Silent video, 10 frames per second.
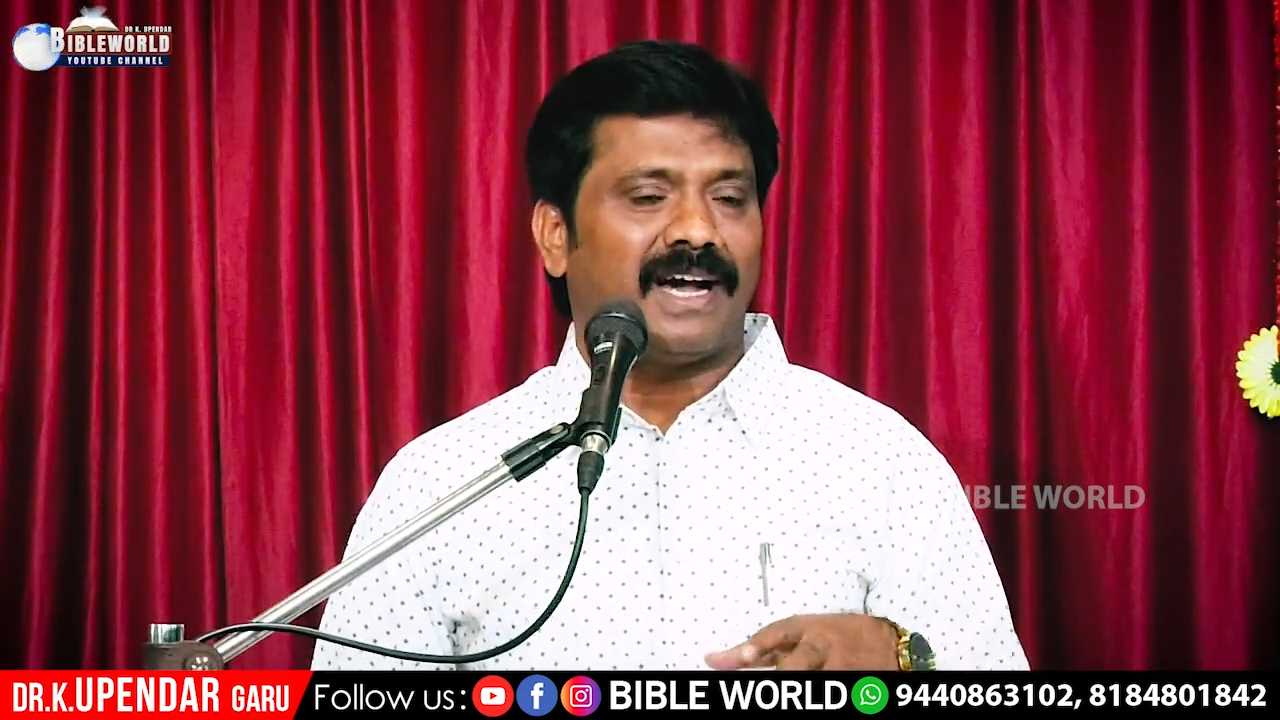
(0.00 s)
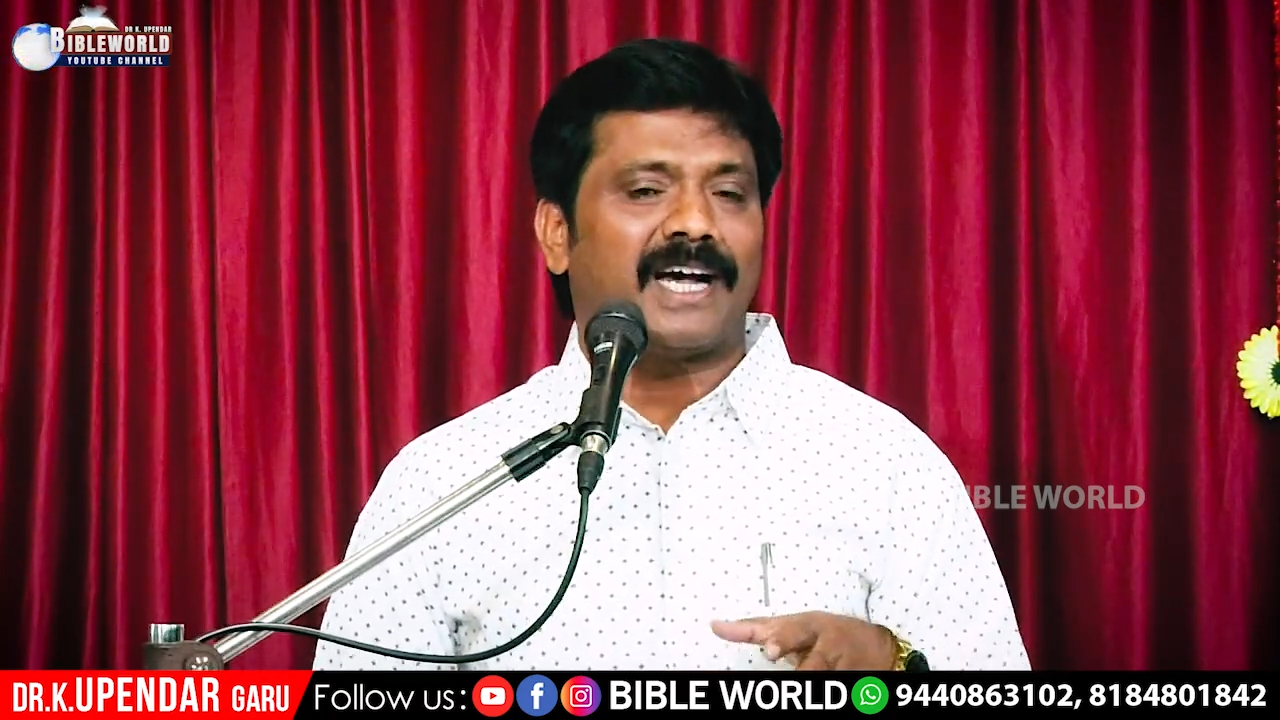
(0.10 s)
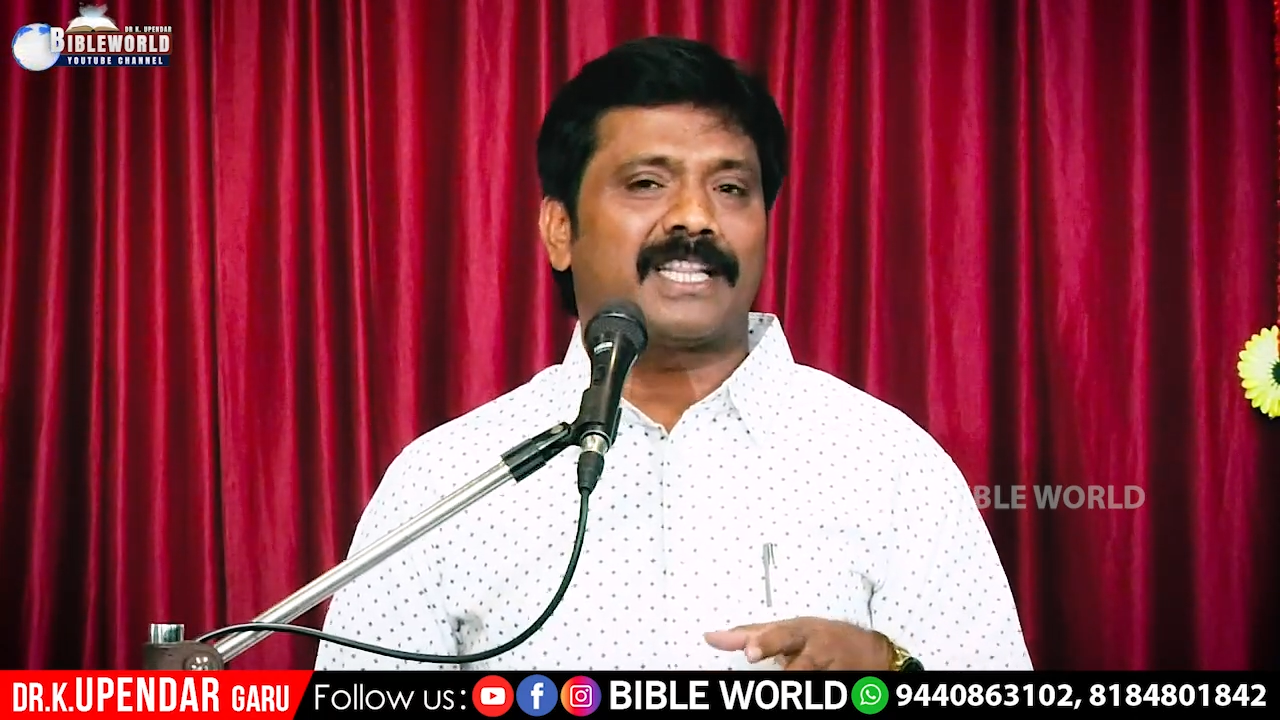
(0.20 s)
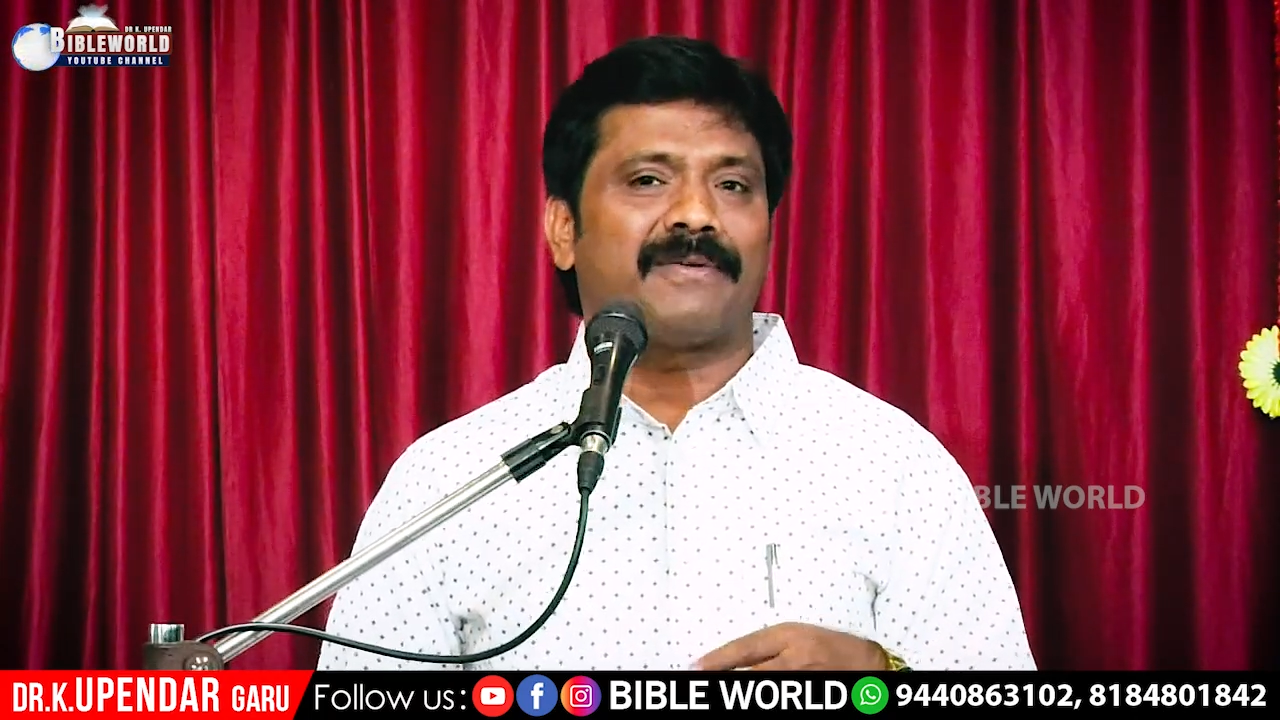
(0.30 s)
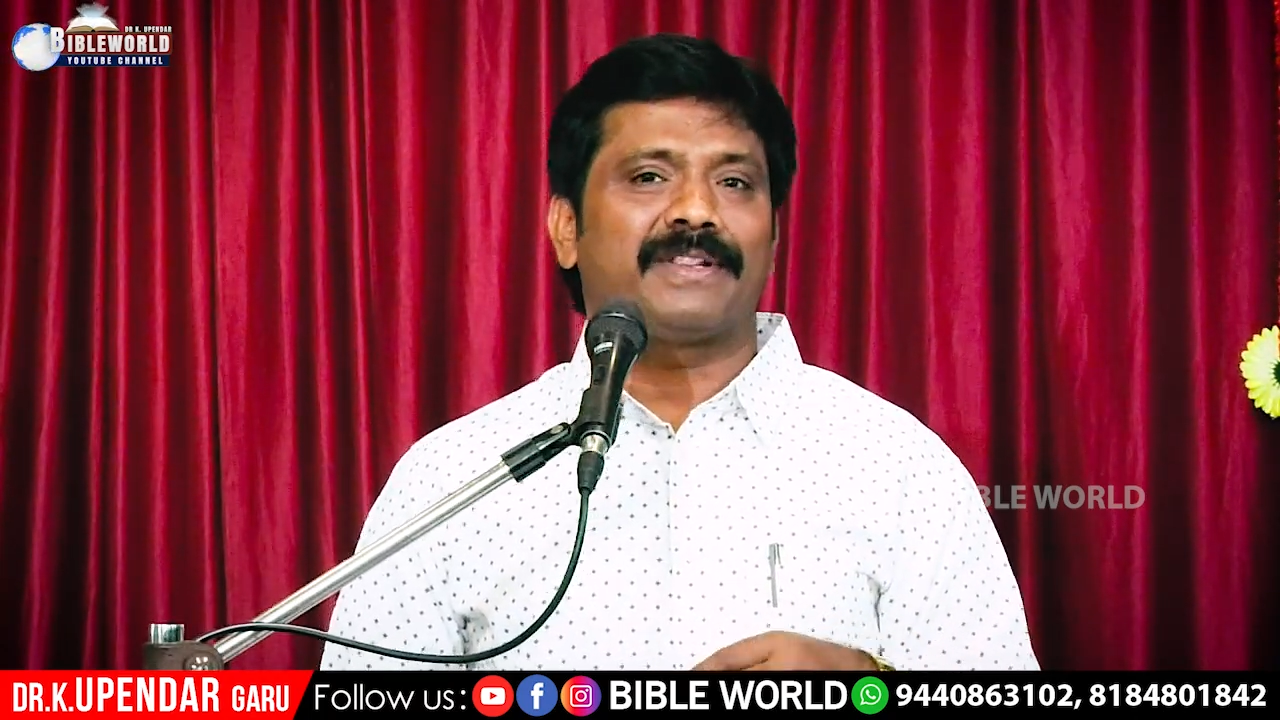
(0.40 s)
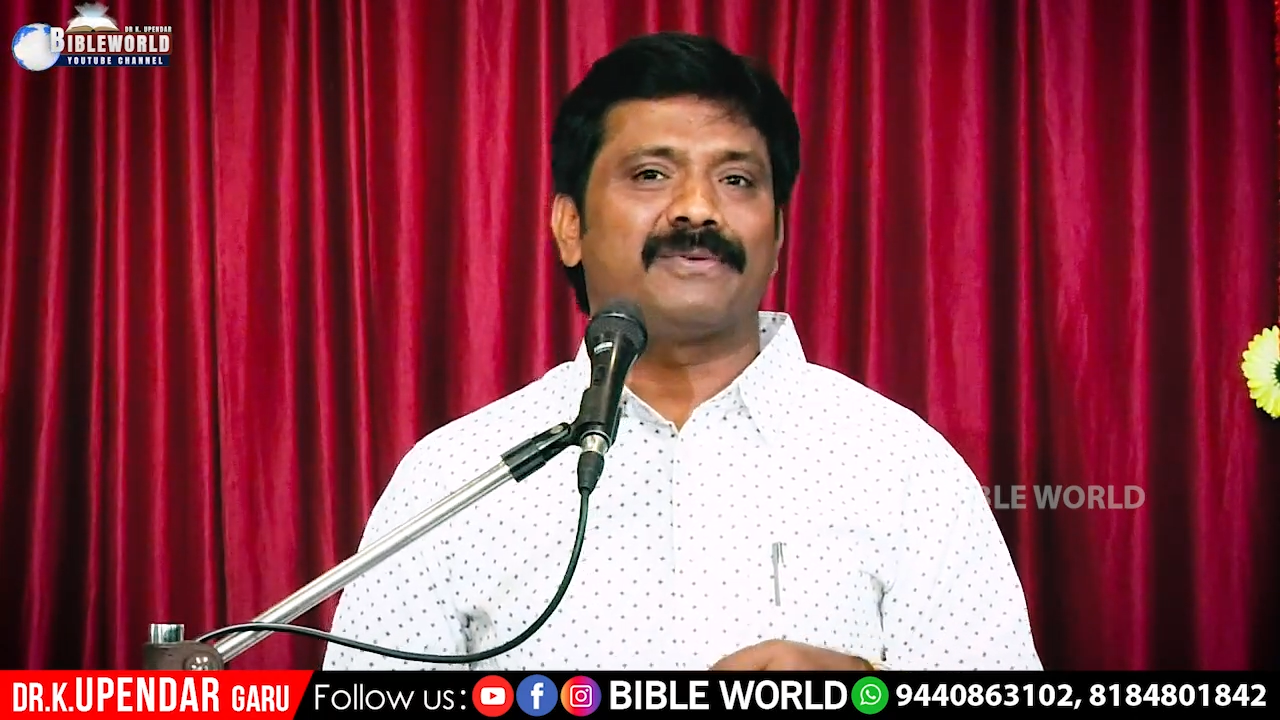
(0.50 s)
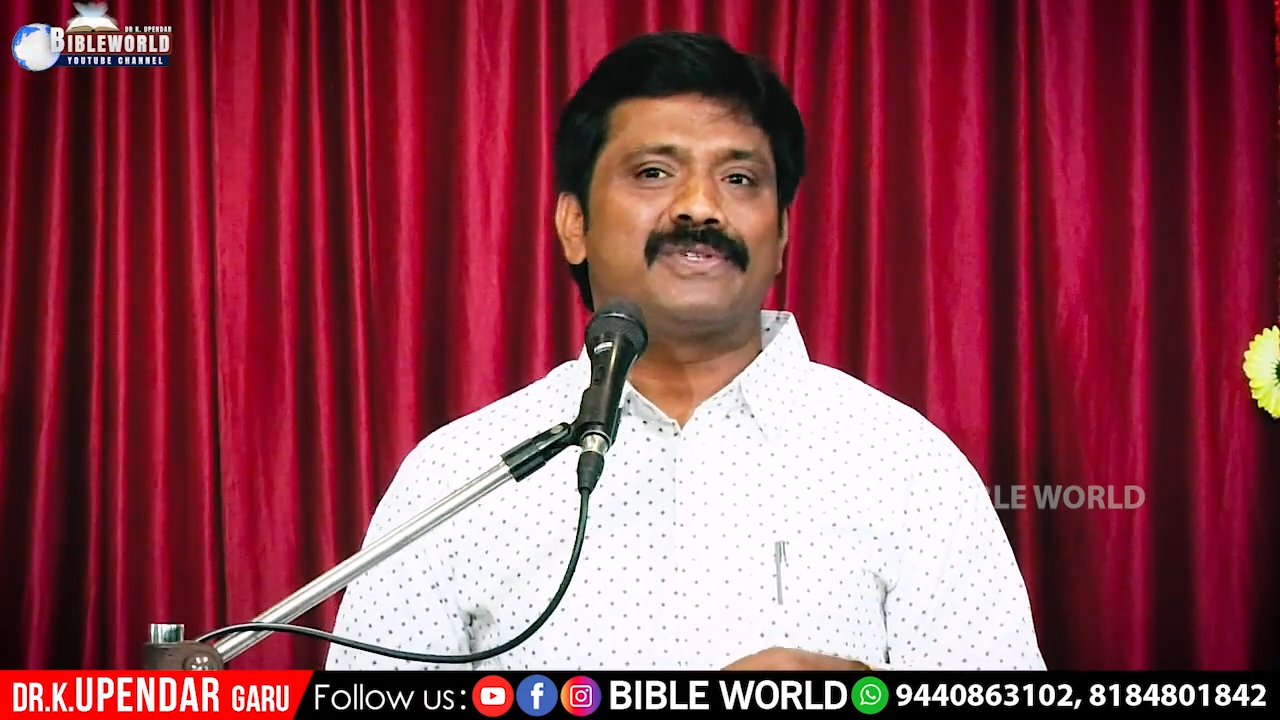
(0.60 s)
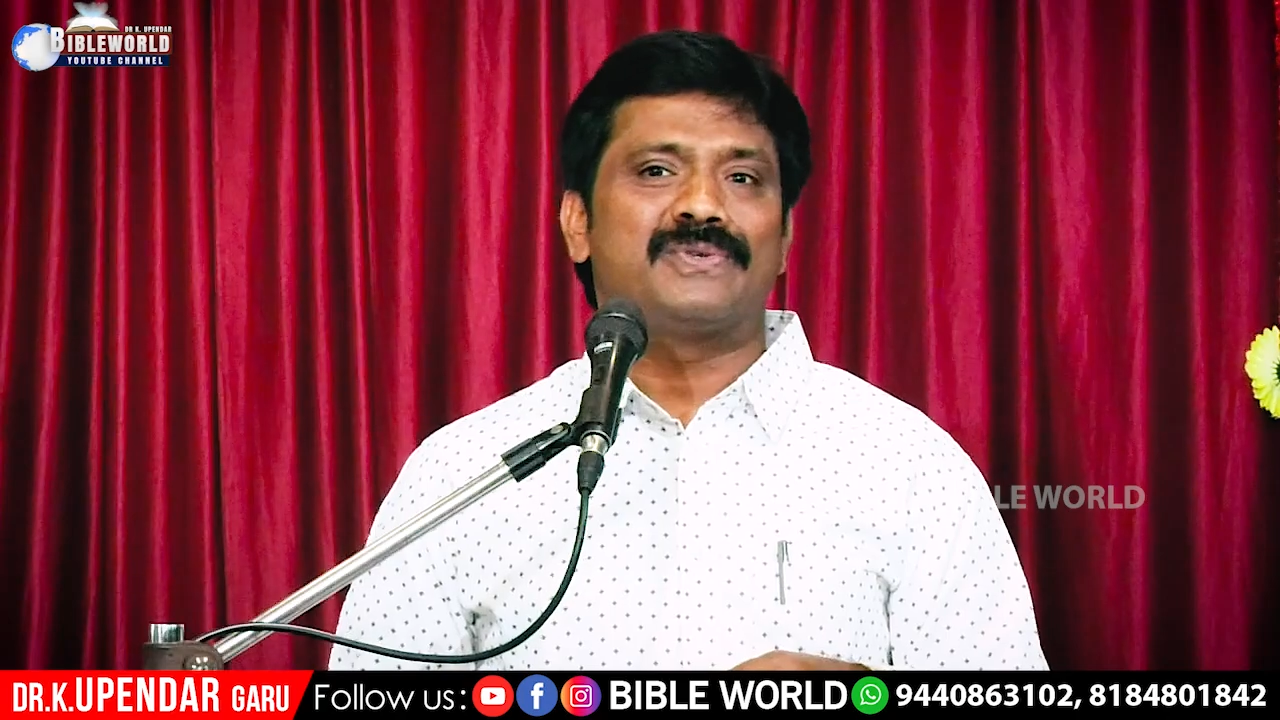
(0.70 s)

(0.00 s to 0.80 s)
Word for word: ఆ తర్వాత వచ్చి